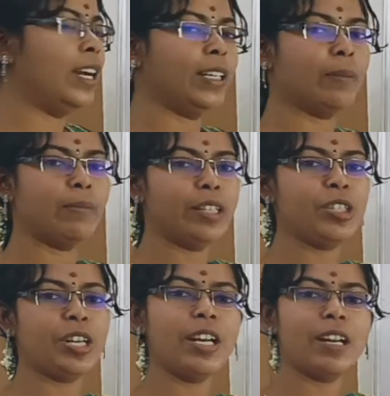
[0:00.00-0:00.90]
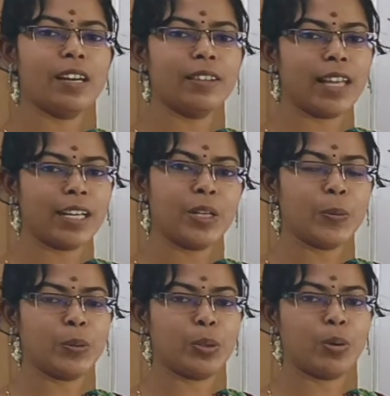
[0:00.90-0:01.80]
நம்ம செடிக்கெலாம் தண்ணி
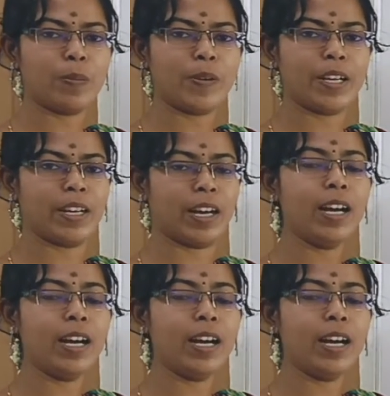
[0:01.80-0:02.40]
ஊற்றுறோம் அப்படின்னா